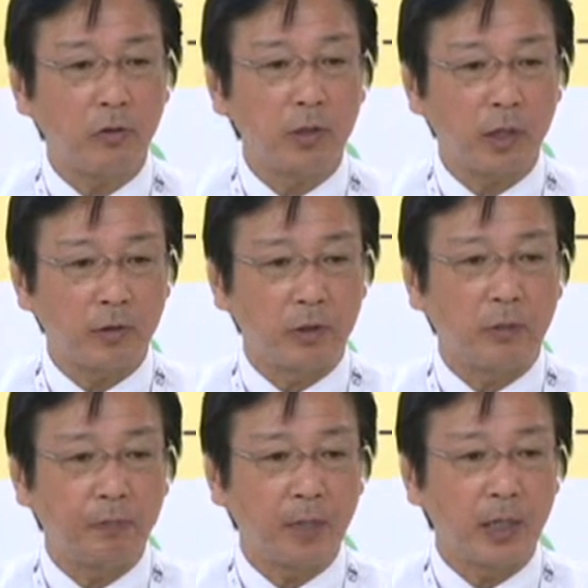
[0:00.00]
とにか
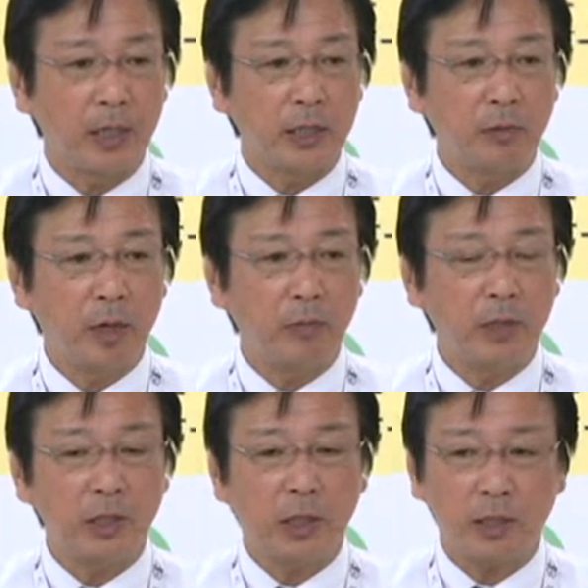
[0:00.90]
く一番
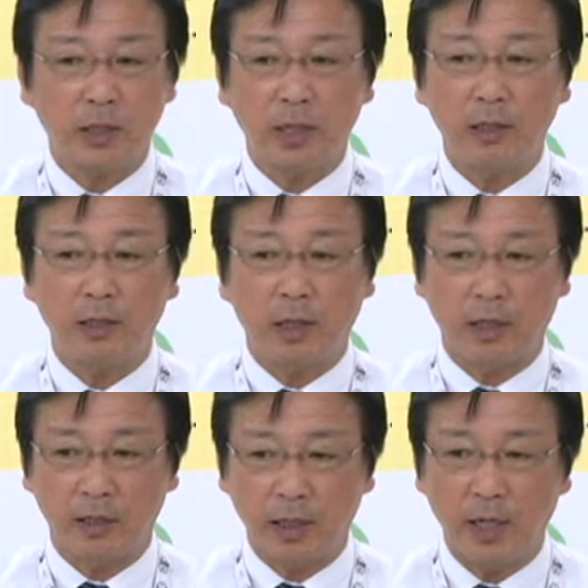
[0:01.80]
身近な
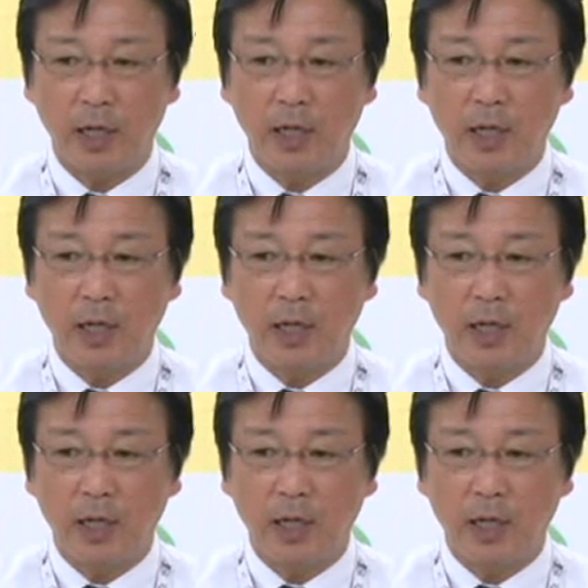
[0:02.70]
センターで、